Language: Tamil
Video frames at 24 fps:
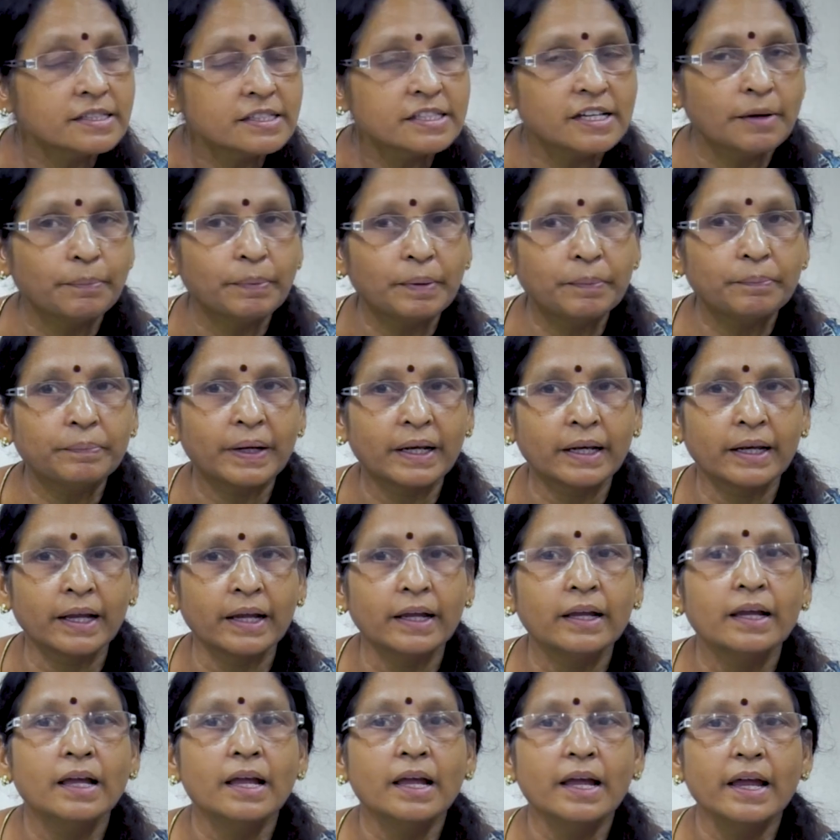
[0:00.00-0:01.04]
இயர்ஸ் ஜப்பம்
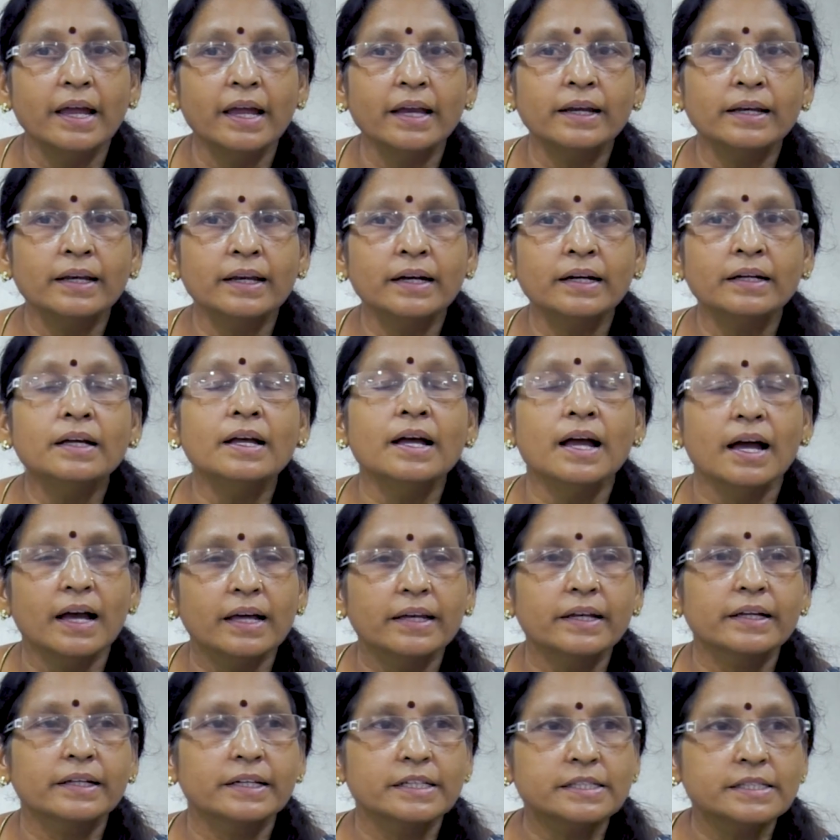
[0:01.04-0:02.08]
பண்ணேன் என்ன
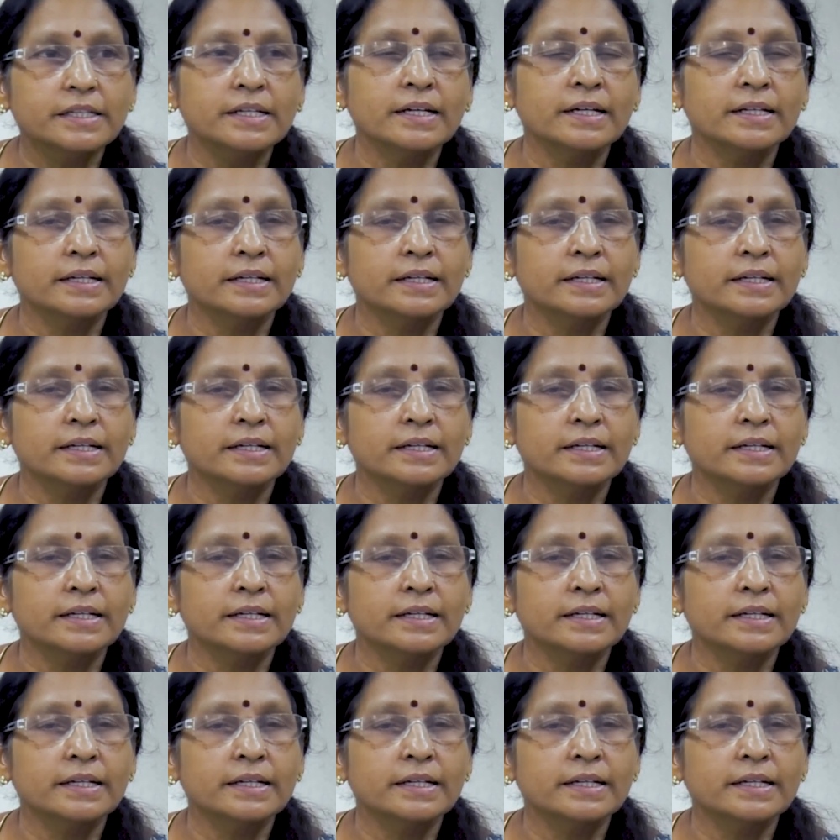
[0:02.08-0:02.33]
ஹரே கிருஷ்ண